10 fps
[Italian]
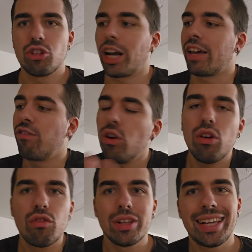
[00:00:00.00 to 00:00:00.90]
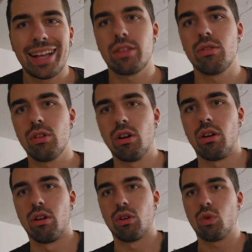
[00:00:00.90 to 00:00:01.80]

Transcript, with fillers: cioè che voi lo vogliate o no,